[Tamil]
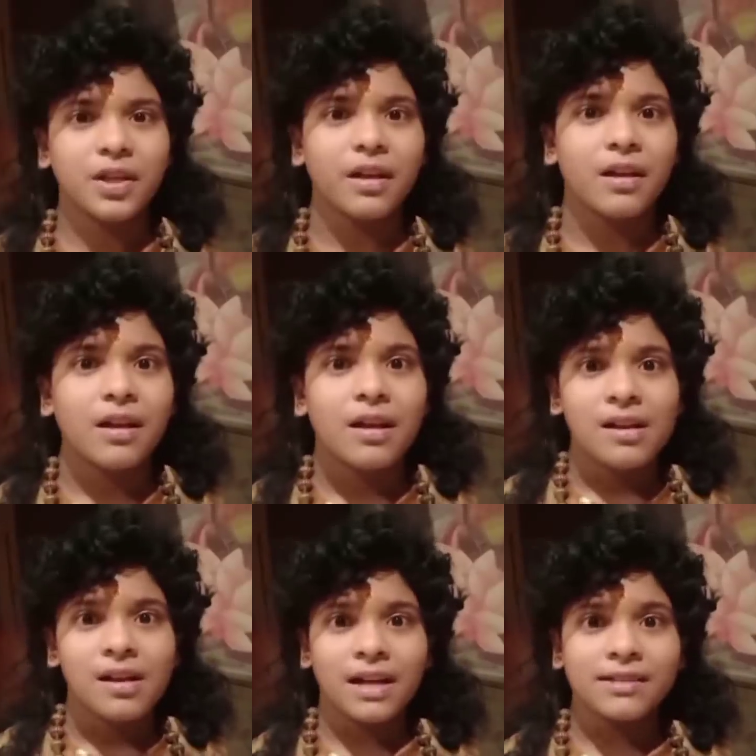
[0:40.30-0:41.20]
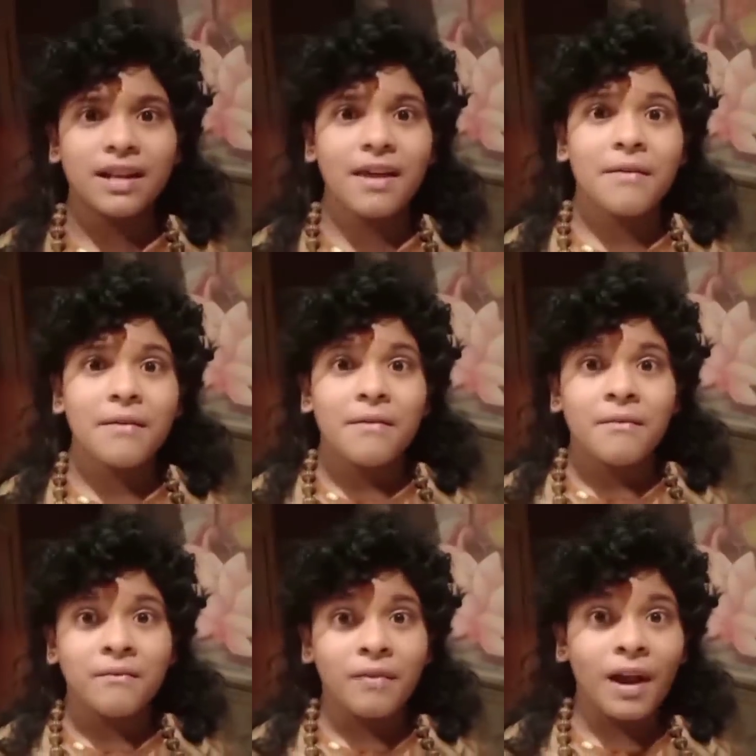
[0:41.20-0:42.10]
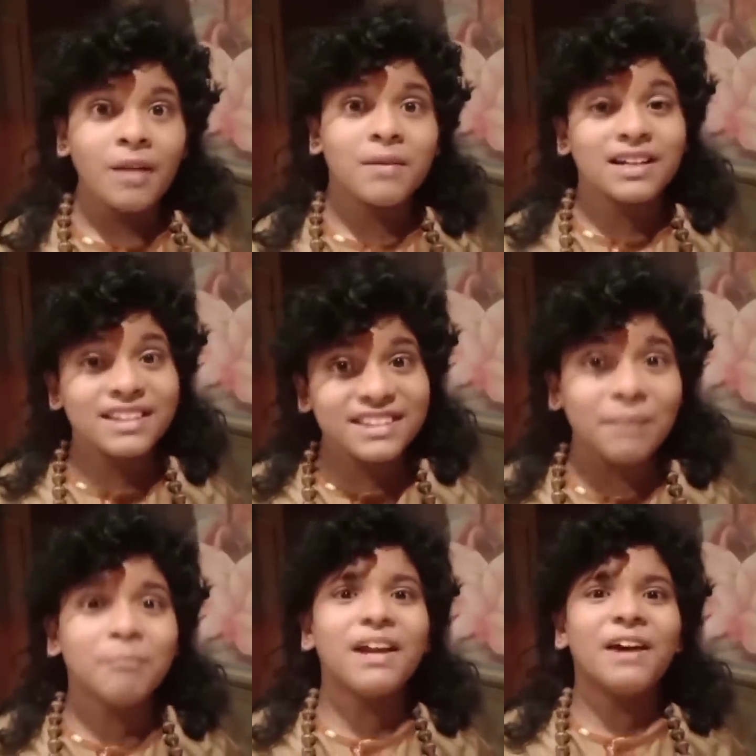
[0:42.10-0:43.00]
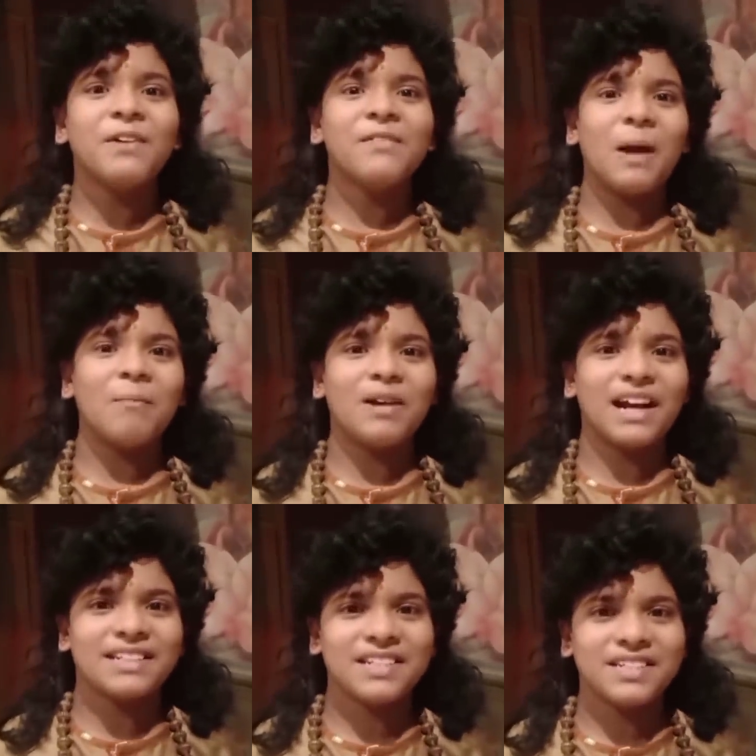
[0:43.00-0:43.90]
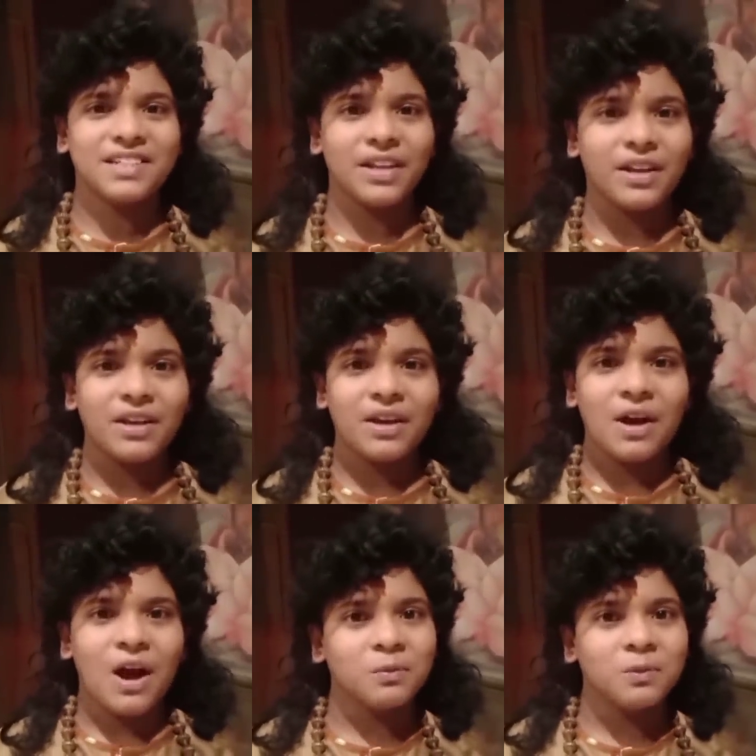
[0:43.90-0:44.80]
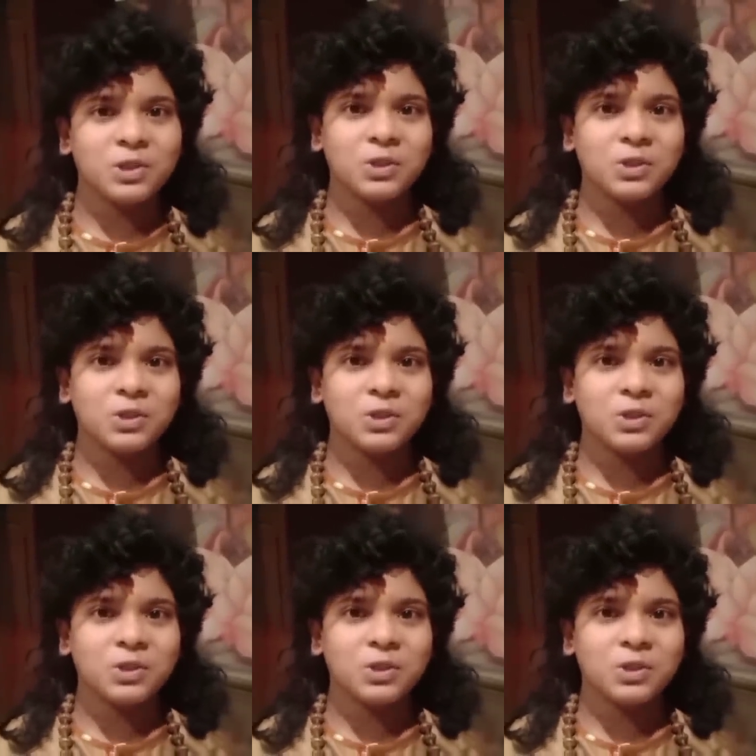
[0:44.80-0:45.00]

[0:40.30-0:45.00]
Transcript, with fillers: கமெண்ட் பண்ணுங்க உங்களோட ஃபேவரட் பிக் பாஸ் நிகழ்ச்சியா இல்லை குக் வித் கோமாளியா அப்படின்றதையும் கீழே கமெண்ட் பண்ணுங்க